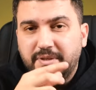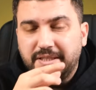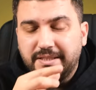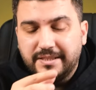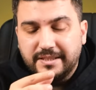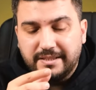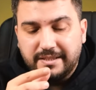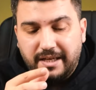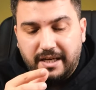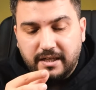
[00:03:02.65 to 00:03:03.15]
bir
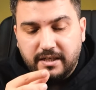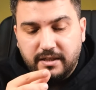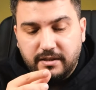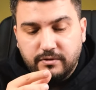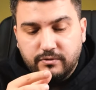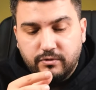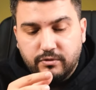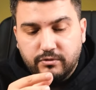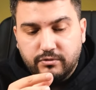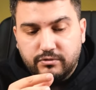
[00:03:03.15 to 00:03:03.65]
tık daha
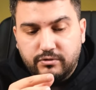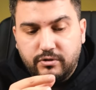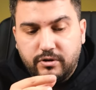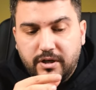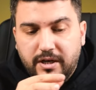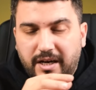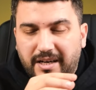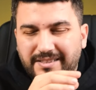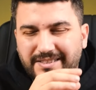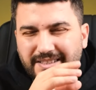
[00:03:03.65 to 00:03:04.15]
kalın
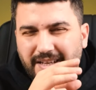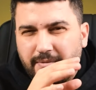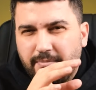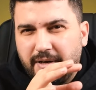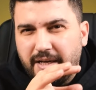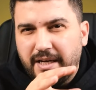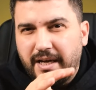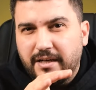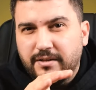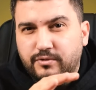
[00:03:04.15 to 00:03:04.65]
olurdu. Hatta
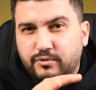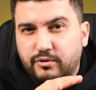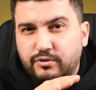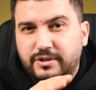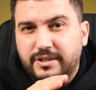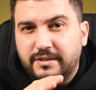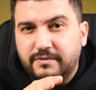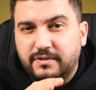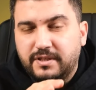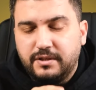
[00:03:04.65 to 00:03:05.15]
bayağı
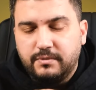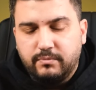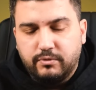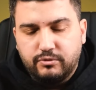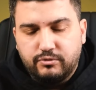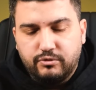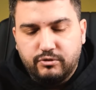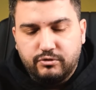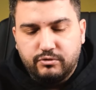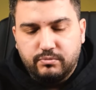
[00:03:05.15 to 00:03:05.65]
göz zevkini
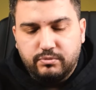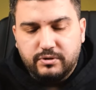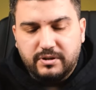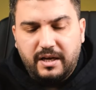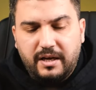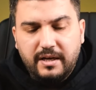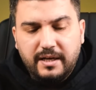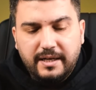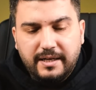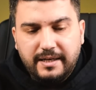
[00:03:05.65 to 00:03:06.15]
bozuyordu
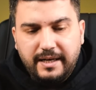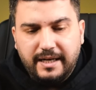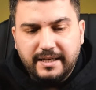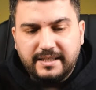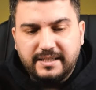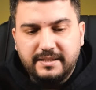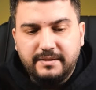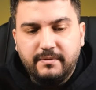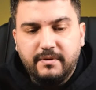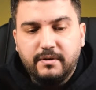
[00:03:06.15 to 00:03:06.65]
burada.
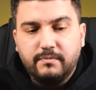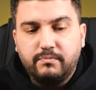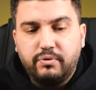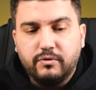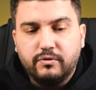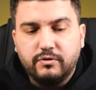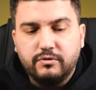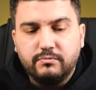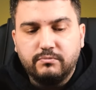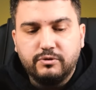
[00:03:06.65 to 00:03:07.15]
Lakin
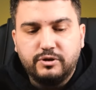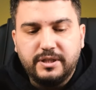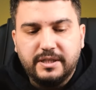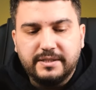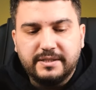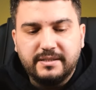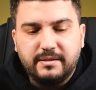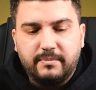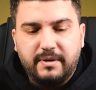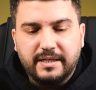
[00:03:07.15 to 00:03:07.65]
Poco'nun bu
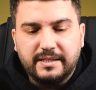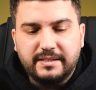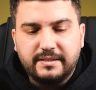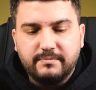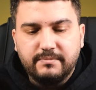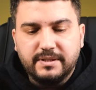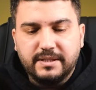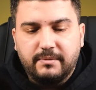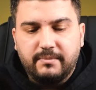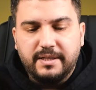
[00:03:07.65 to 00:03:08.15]
cihazına
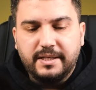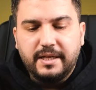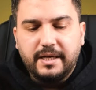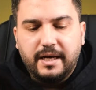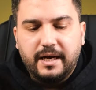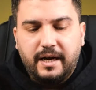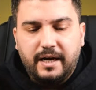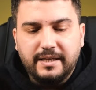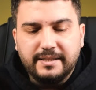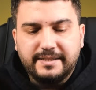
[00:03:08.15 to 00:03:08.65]
baktığımız zaman
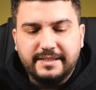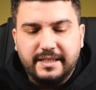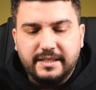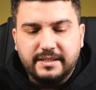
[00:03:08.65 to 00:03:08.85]
alt